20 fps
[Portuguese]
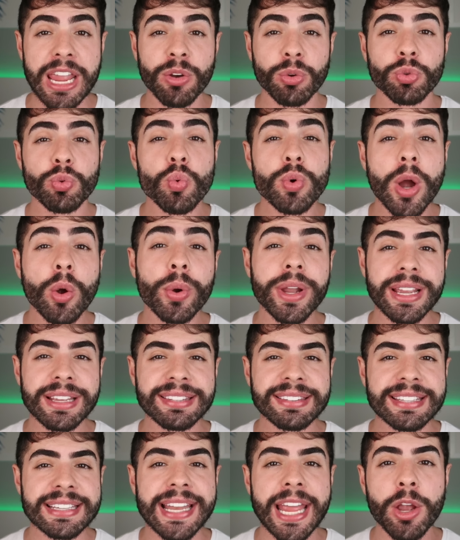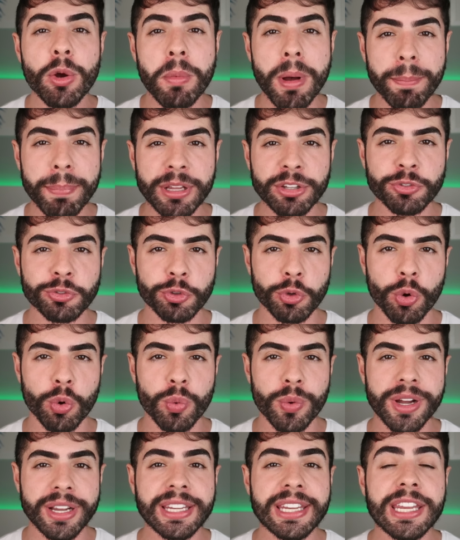Eu nunca conheci nenhuma
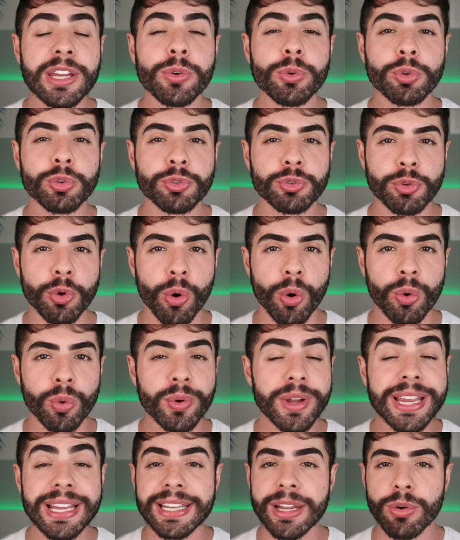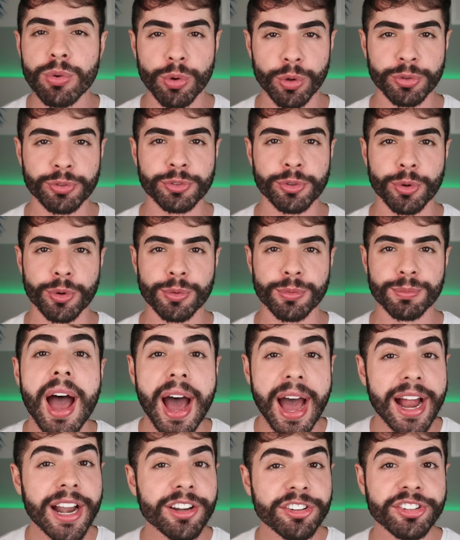pessoa que usou e não gostou.
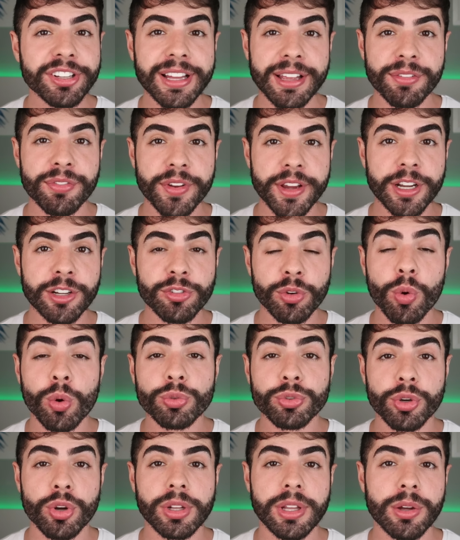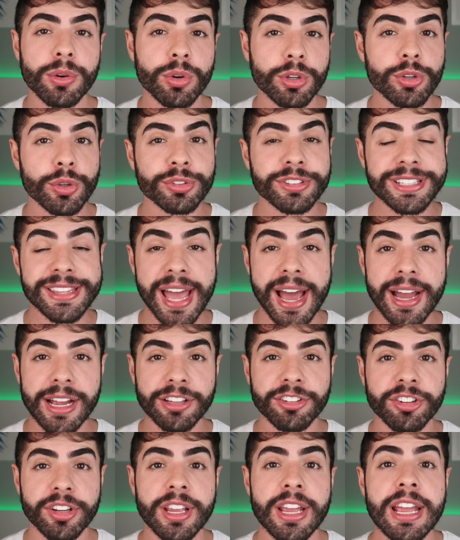A argila verde controla a
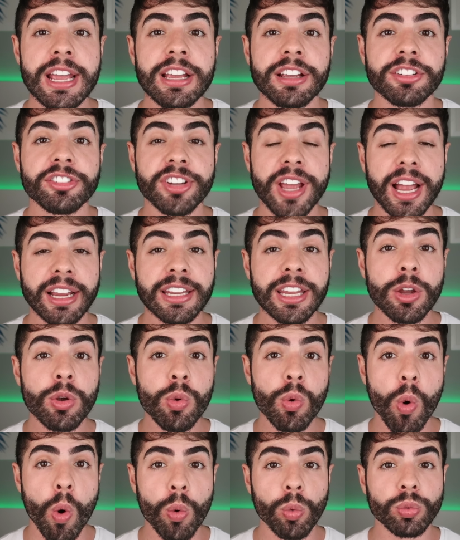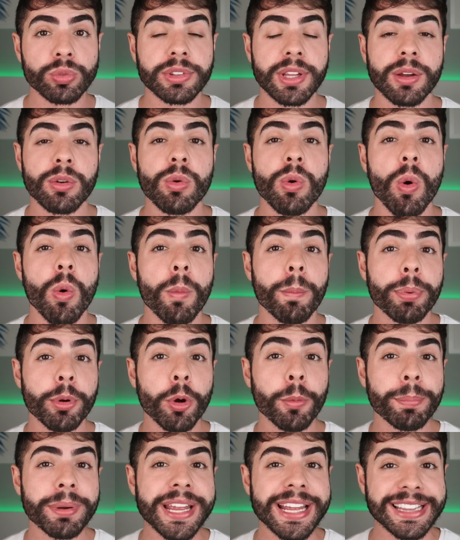oleosidade, já que conta com
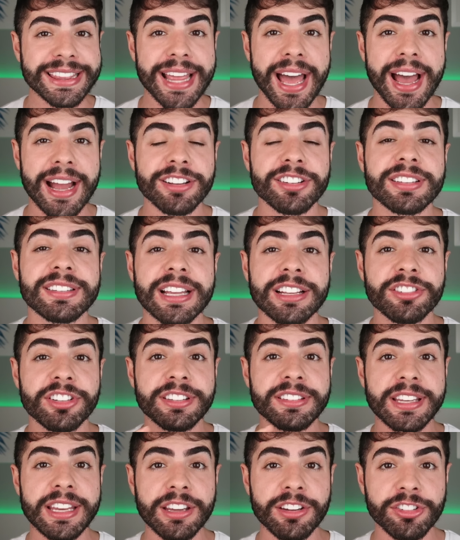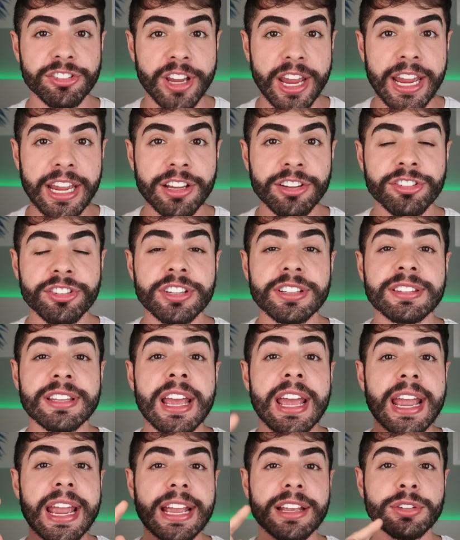propriedades adstringentes,
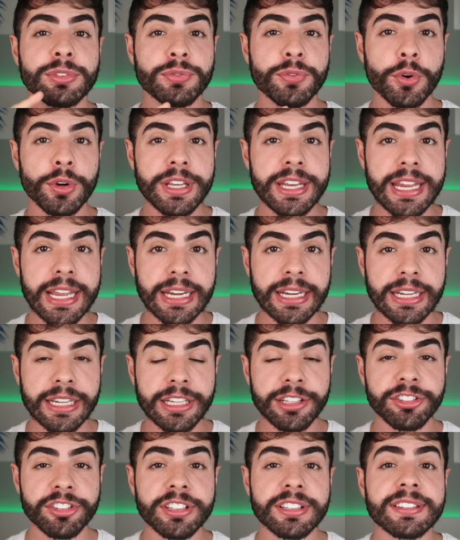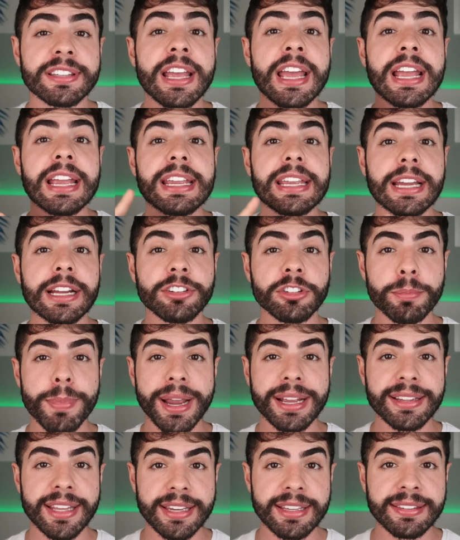esfoliantes e
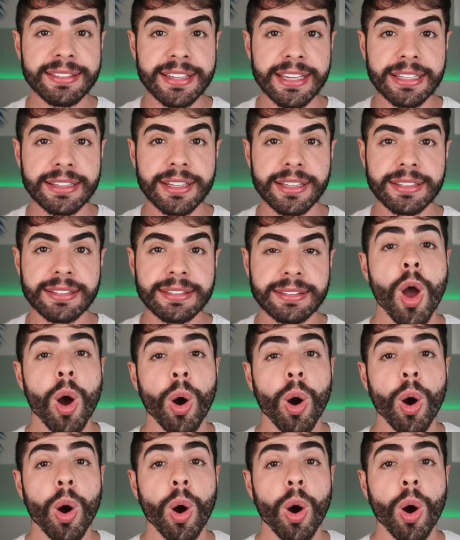antibactericidas.